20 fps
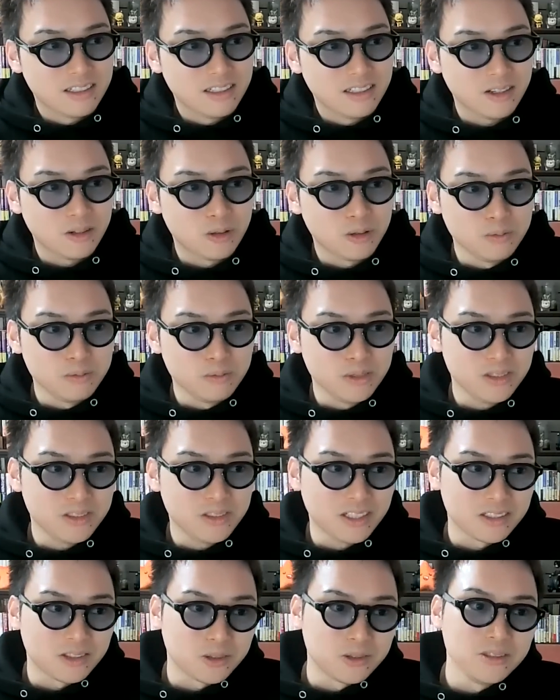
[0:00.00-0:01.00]
なんか論
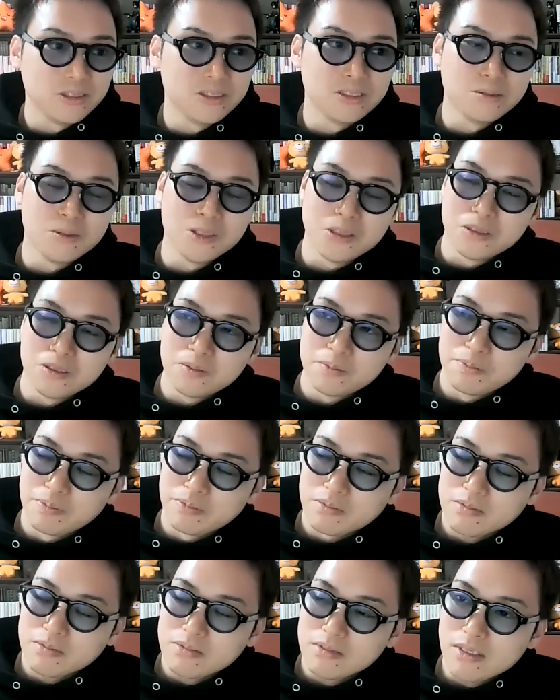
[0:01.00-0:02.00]
文とかそういうのも、
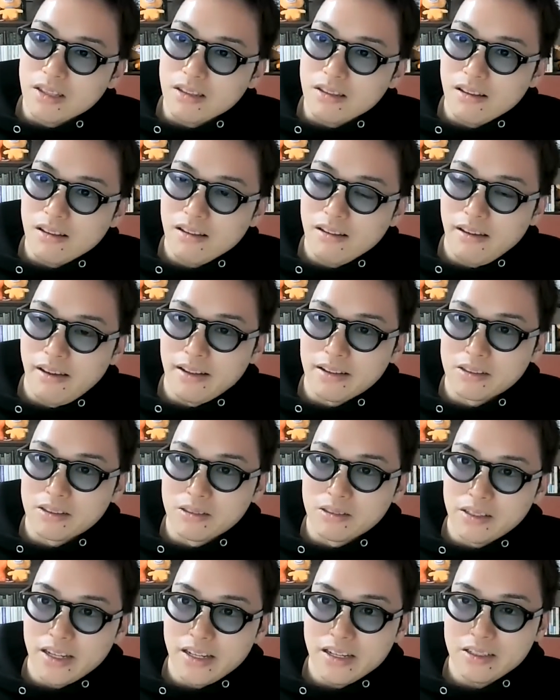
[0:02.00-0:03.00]

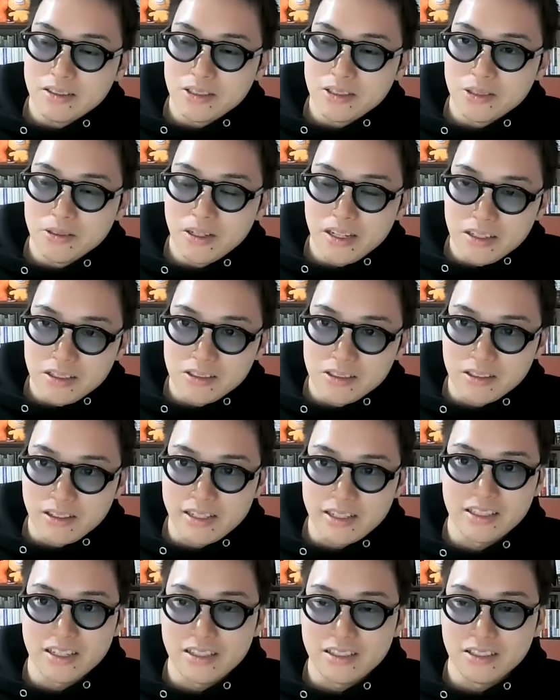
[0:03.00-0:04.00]
えっと、大学4年の
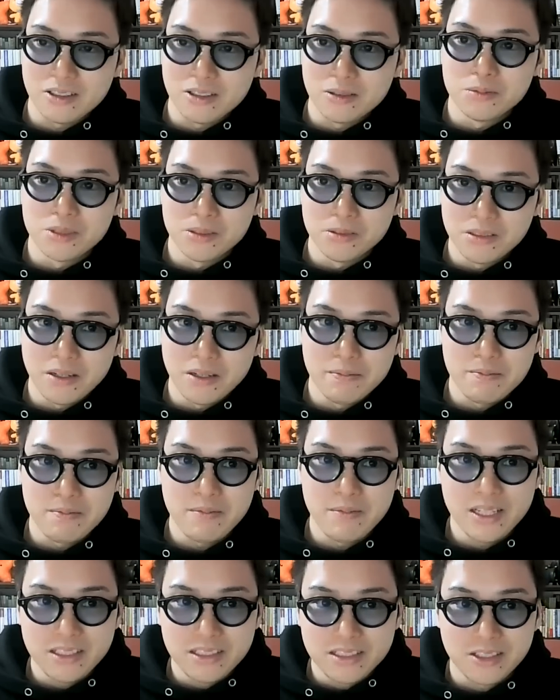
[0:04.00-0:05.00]
時に書いた論文は
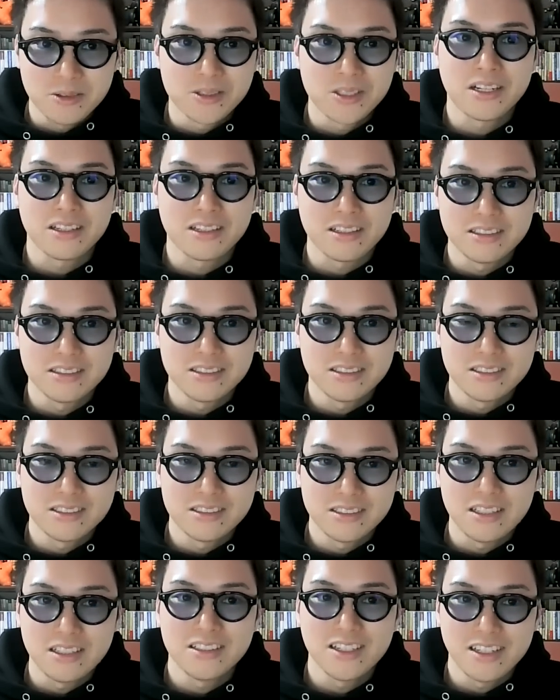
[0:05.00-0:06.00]
めっちゃ直されたんで
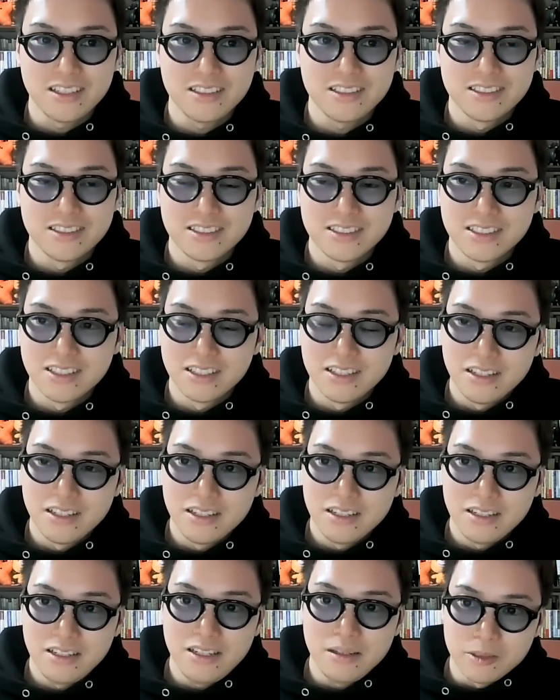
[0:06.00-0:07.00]
す、先生に。
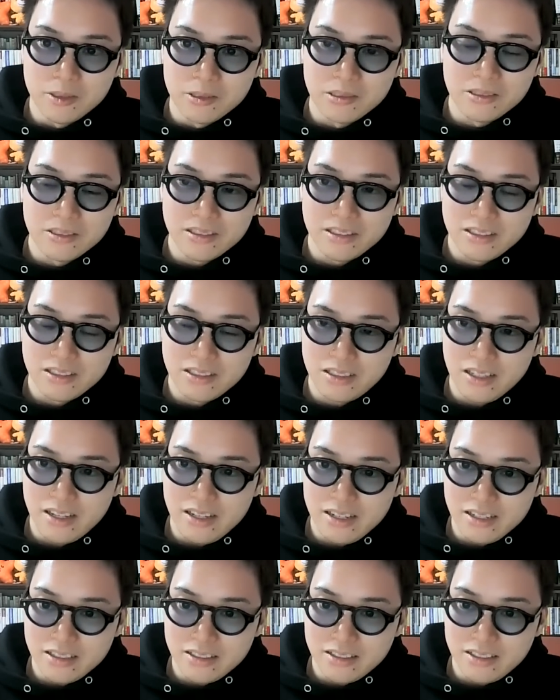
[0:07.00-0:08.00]
でも、
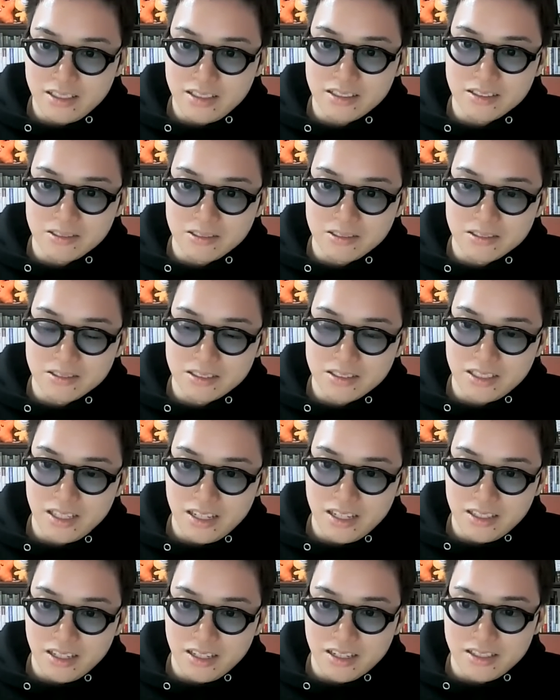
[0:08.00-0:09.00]
大学院の
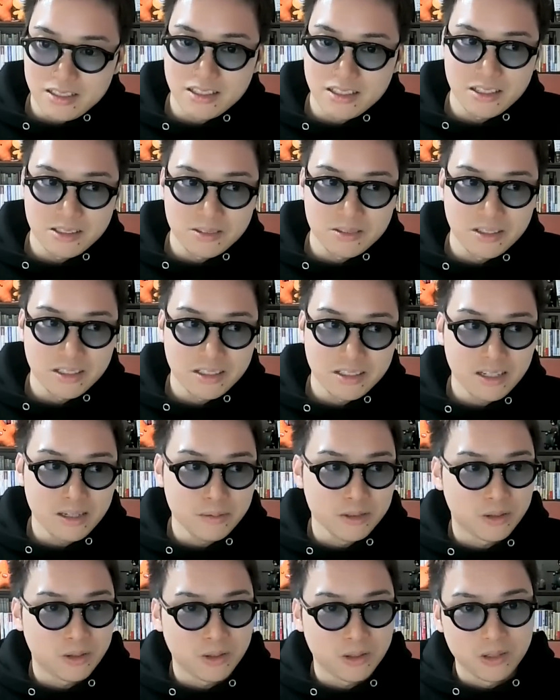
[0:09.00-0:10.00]
2年で書いたやつは
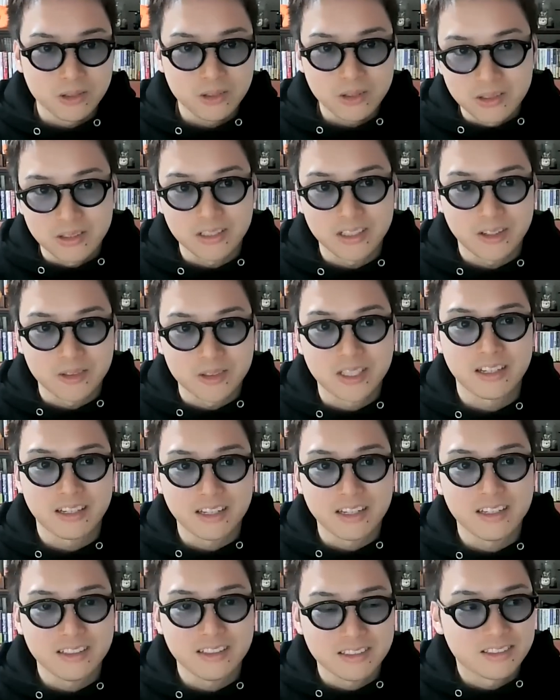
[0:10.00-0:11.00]
多分ほとんど直さ
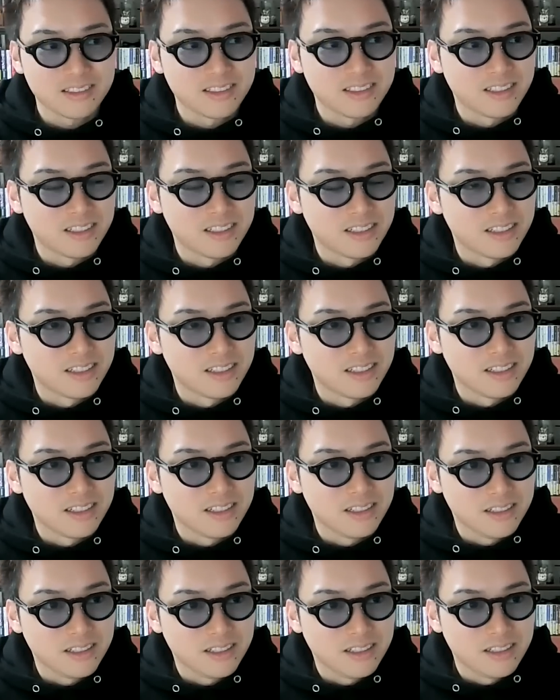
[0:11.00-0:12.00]
れてないんです。
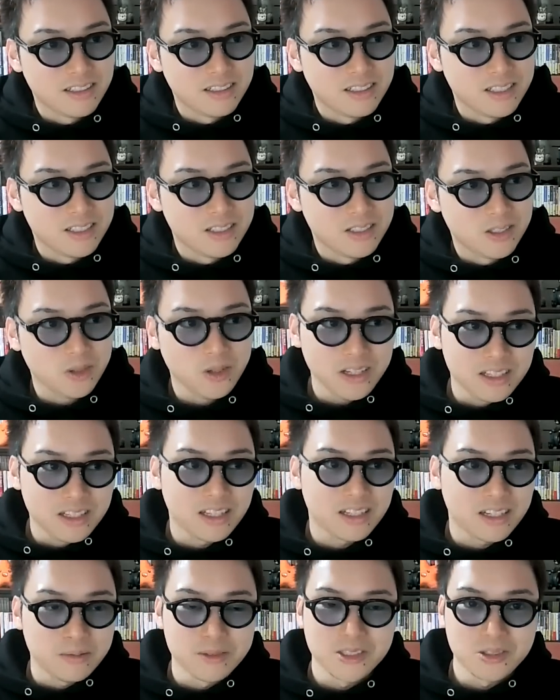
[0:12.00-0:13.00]
それっ
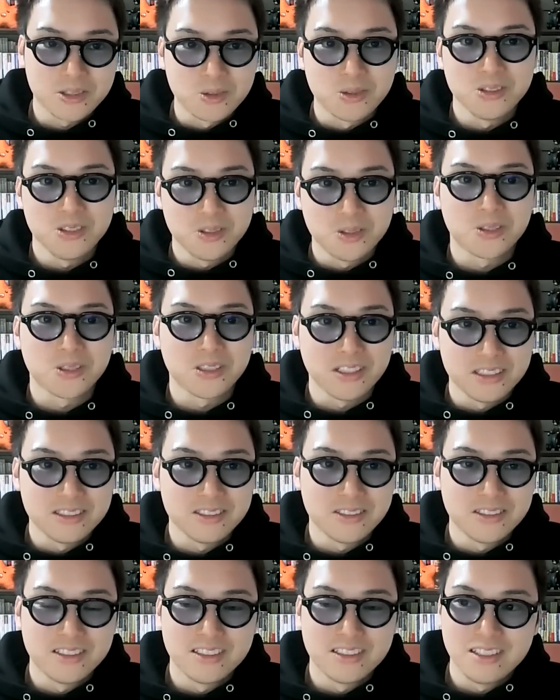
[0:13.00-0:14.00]
て多分そういうことなん
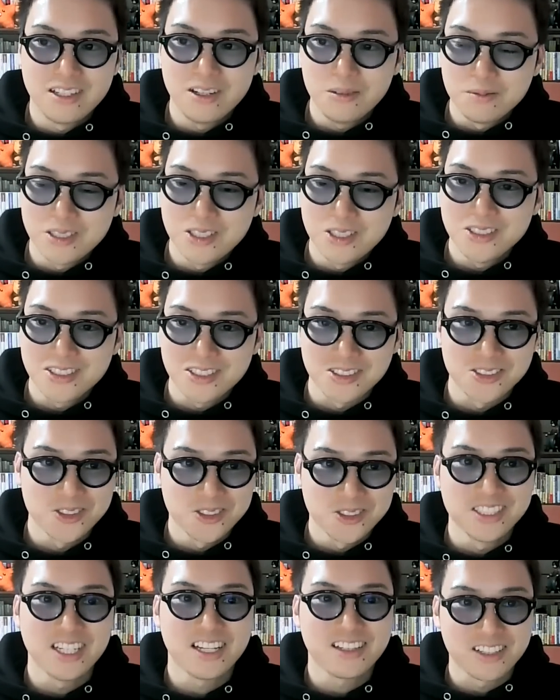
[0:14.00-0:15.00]
ですよ。文章
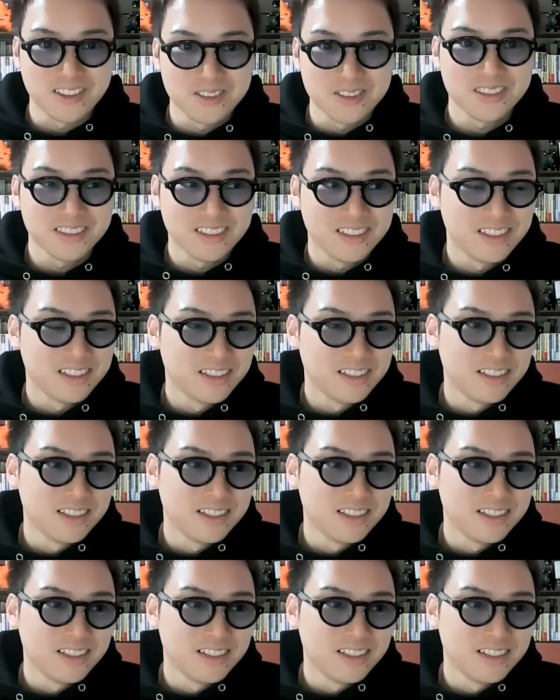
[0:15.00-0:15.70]
上手になってるんですよ。